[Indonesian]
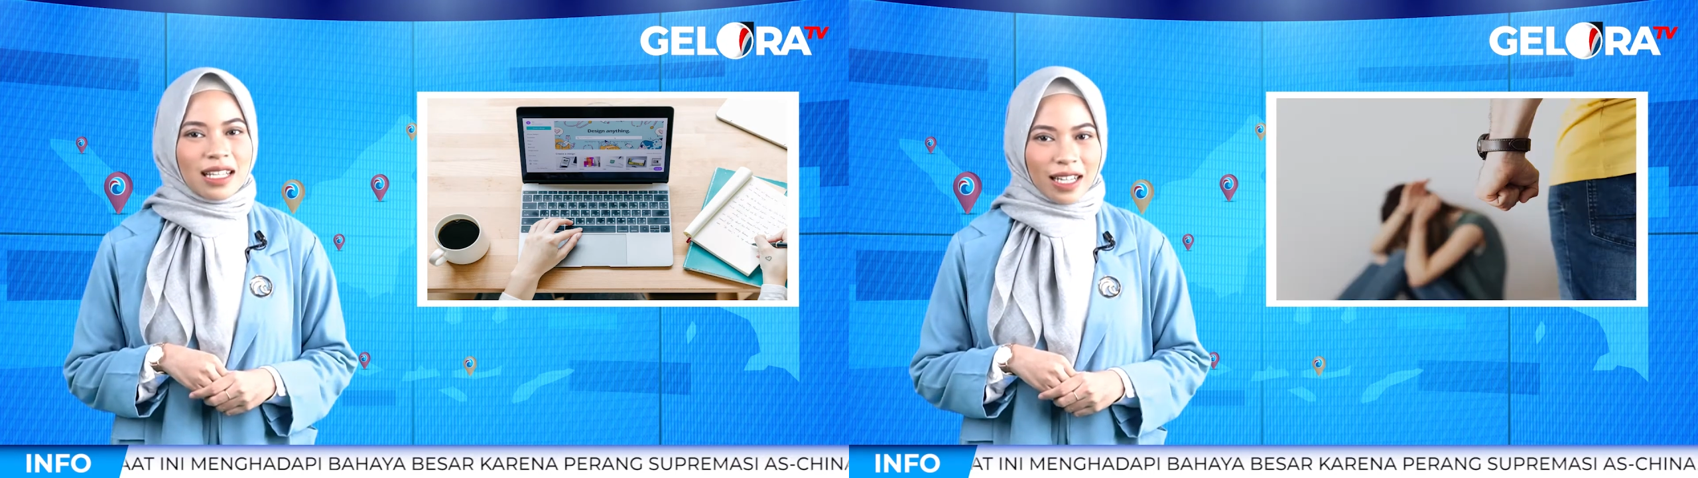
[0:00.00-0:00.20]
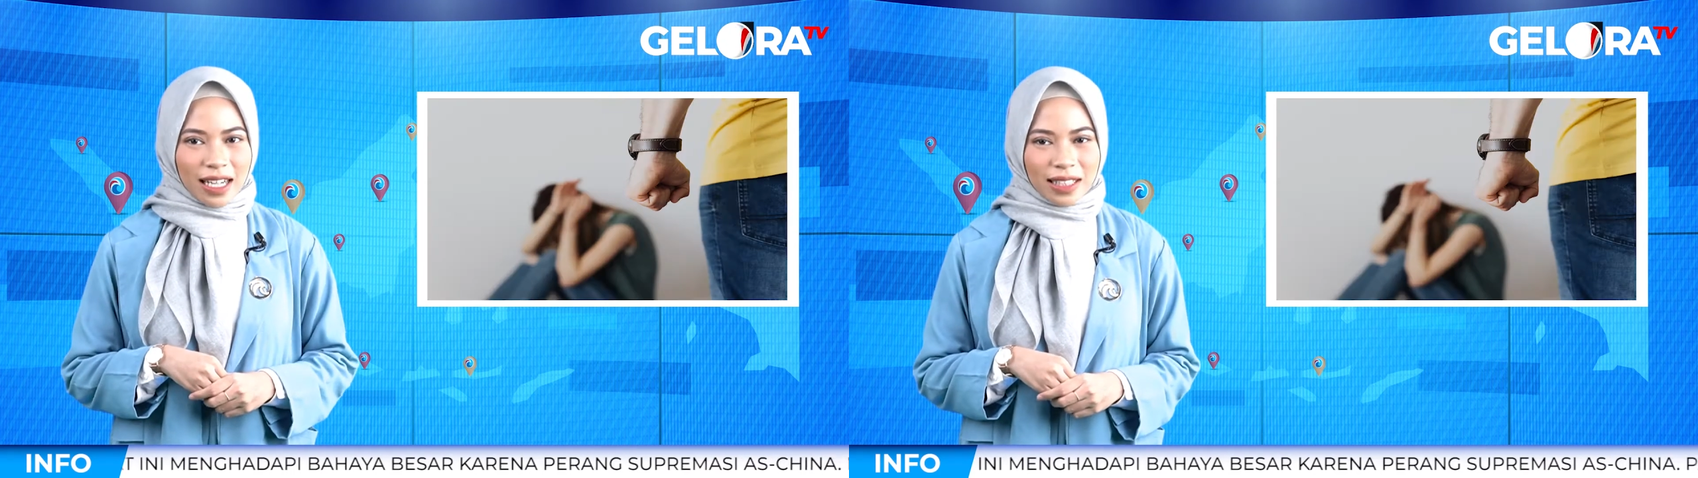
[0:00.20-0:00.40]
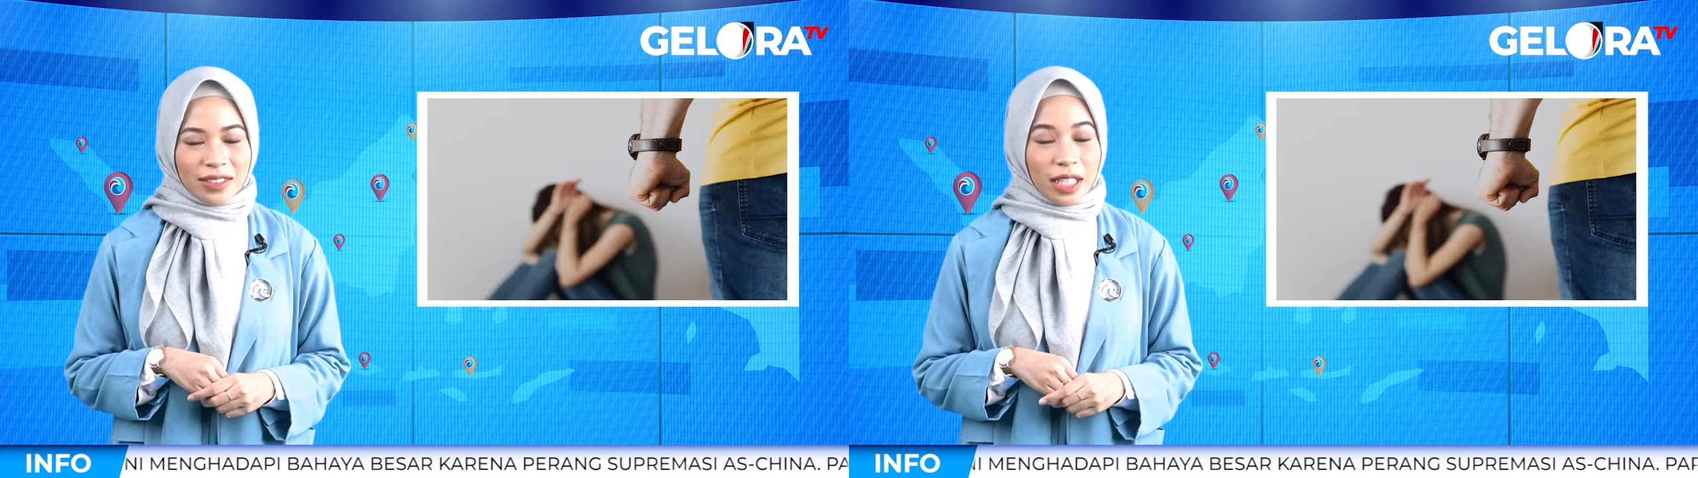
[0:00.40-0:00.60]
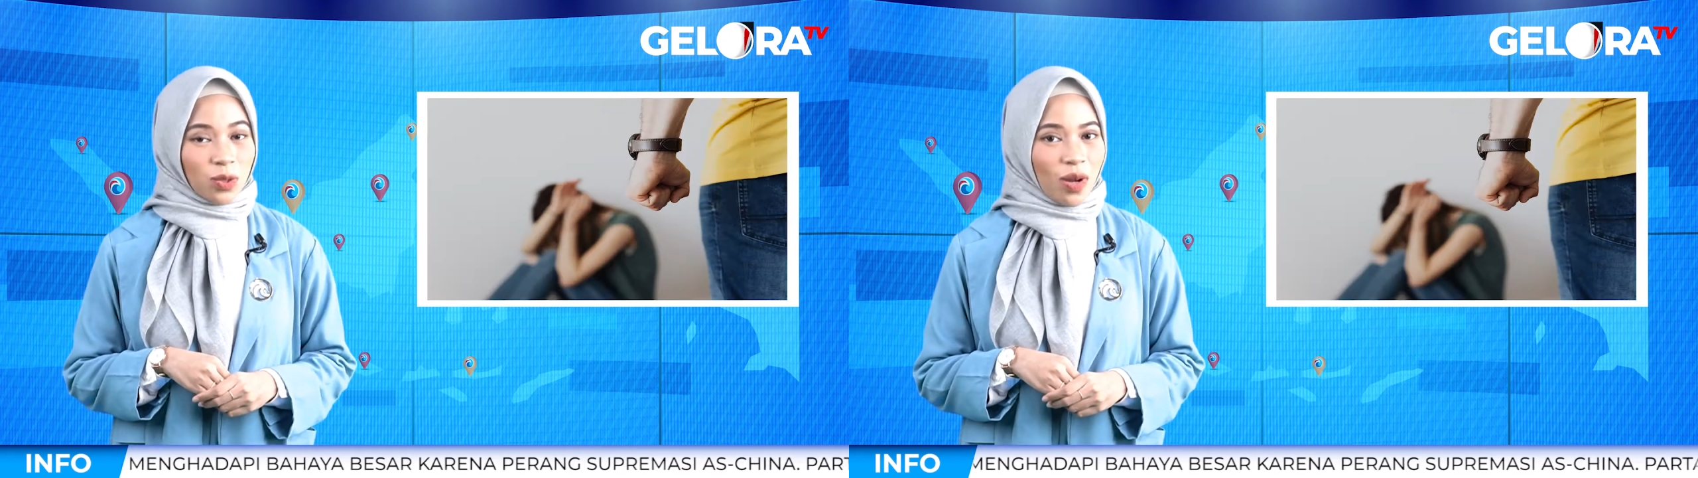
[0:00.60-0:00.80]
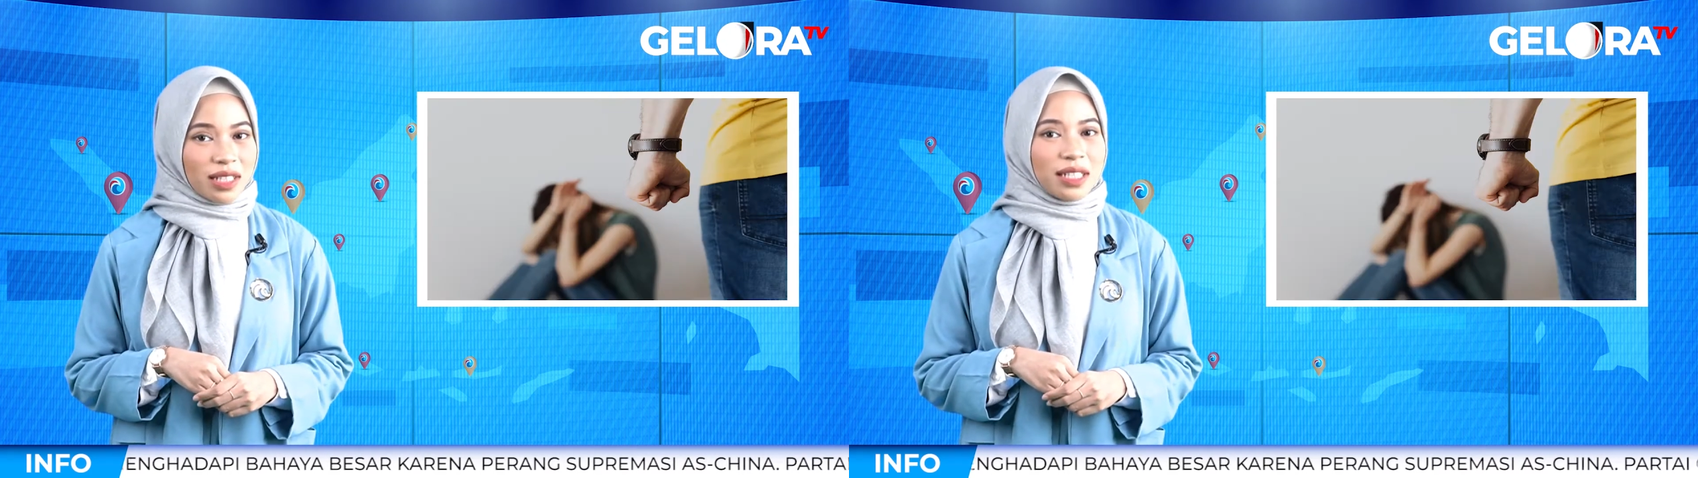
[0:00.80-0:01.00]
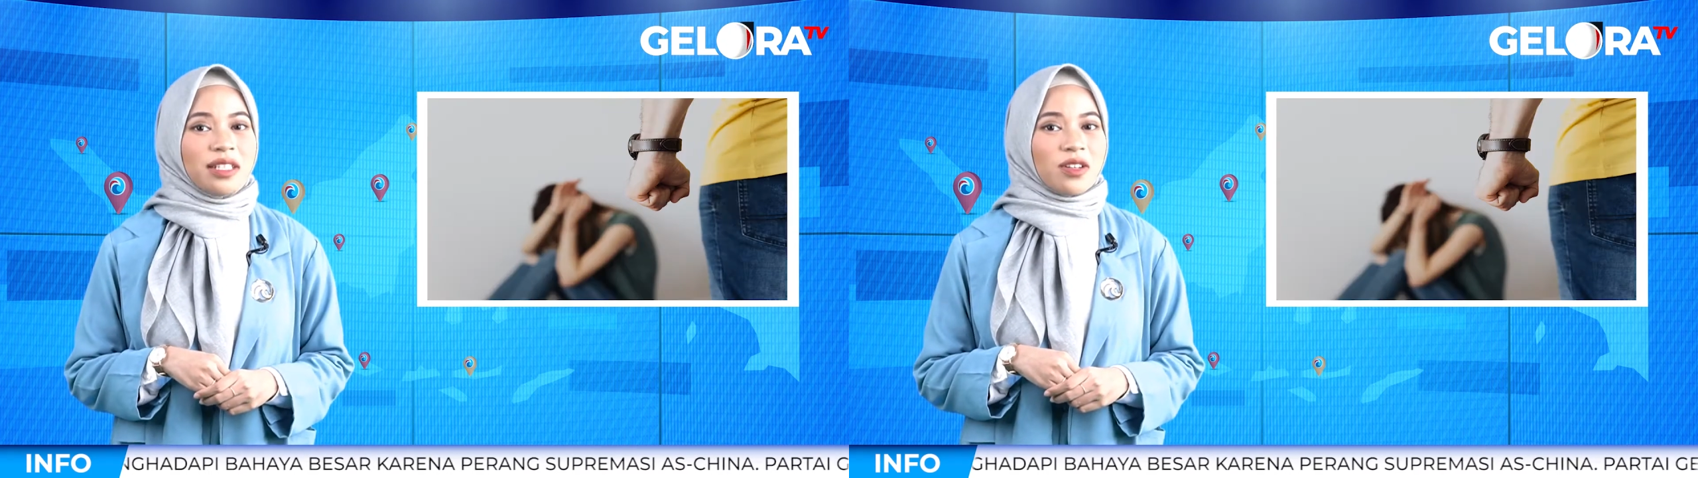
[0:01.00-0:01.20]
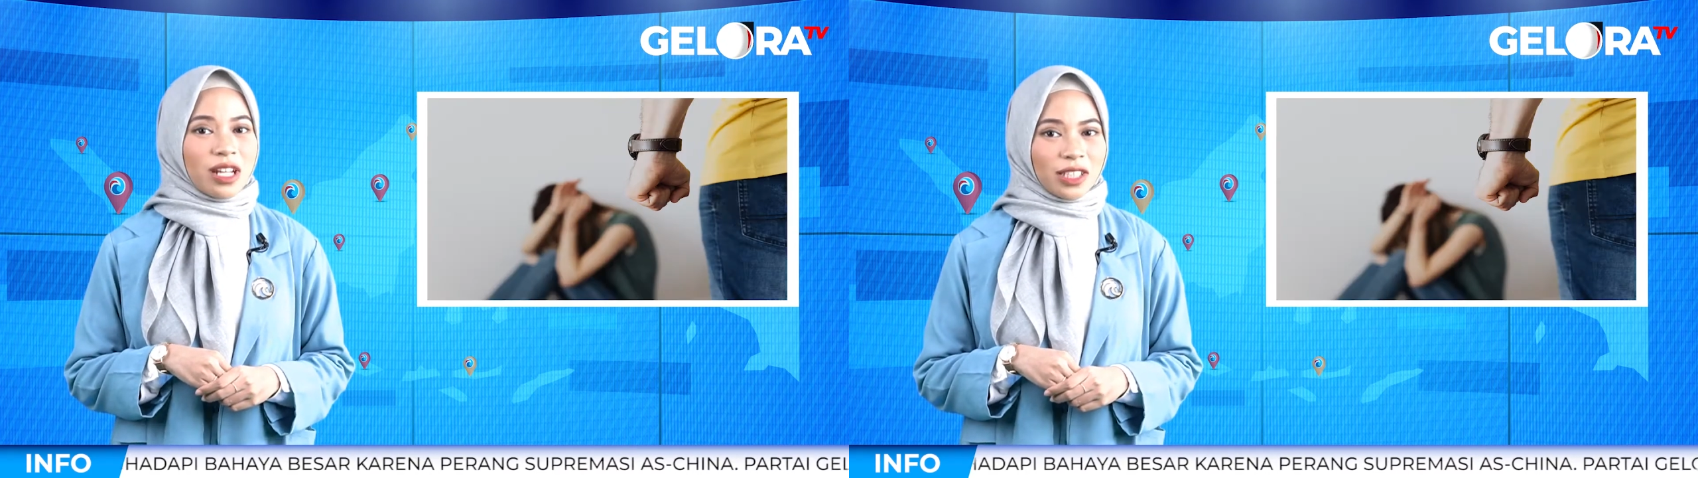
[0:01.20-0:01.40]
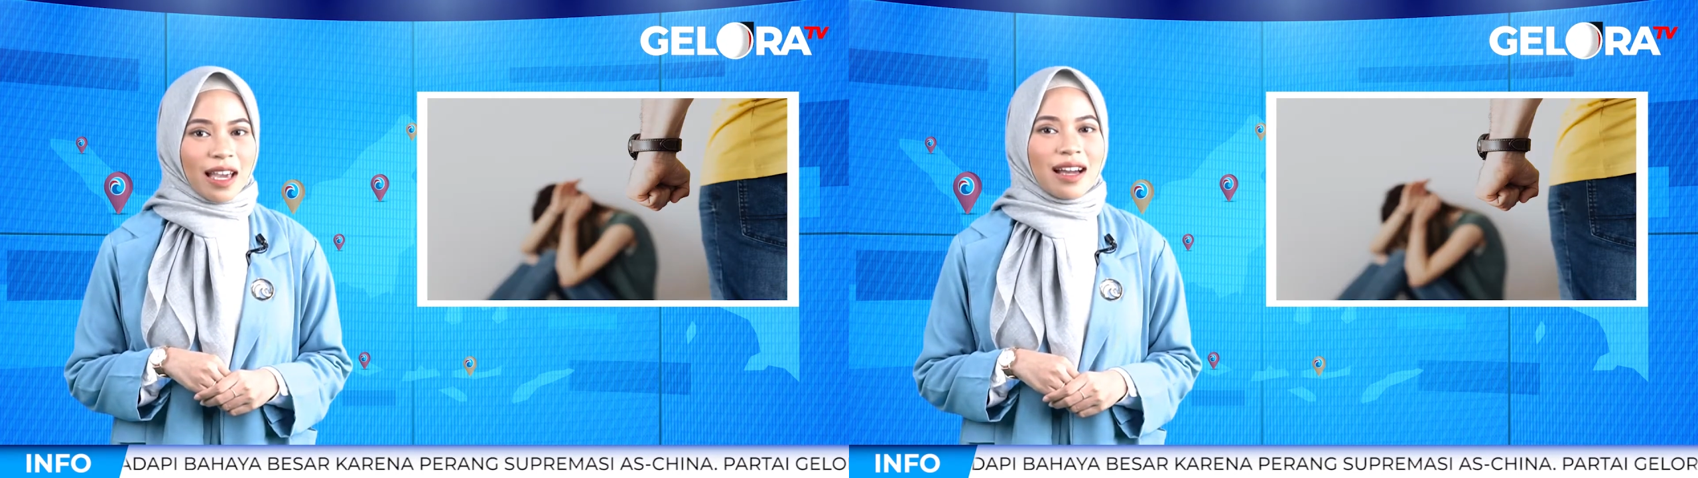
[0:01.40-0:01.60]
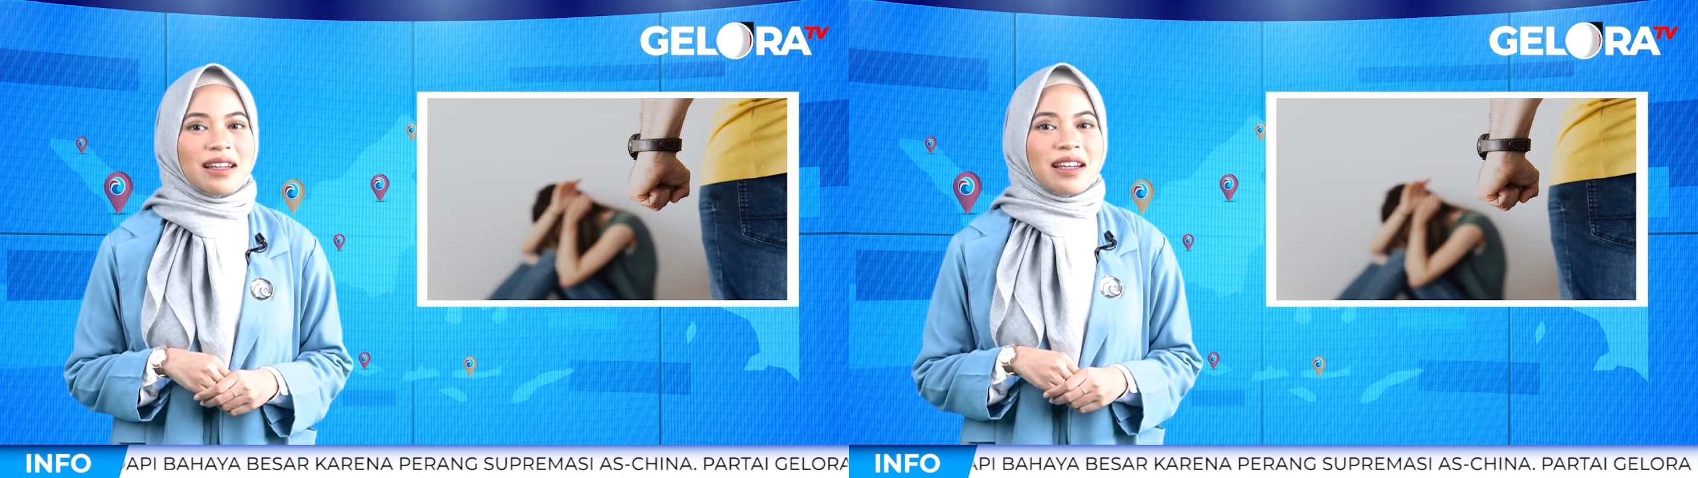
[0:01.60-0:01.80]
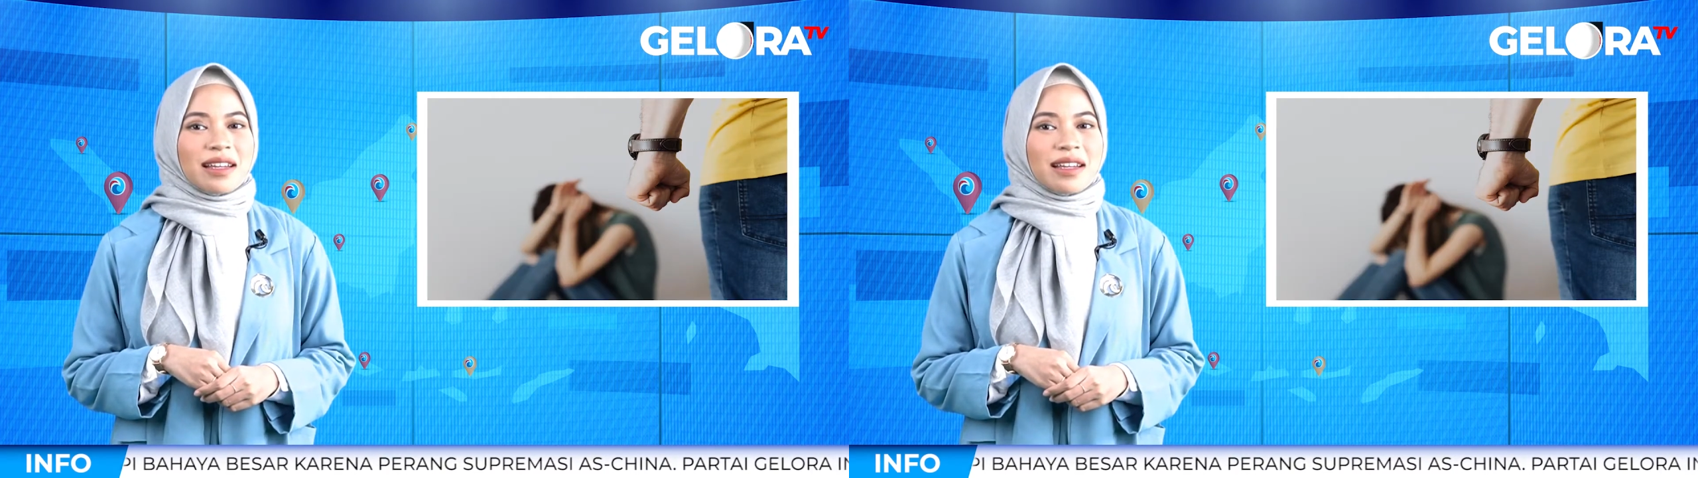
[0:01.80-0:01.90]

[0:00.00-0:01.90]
kekerasan seksual di Indonesia,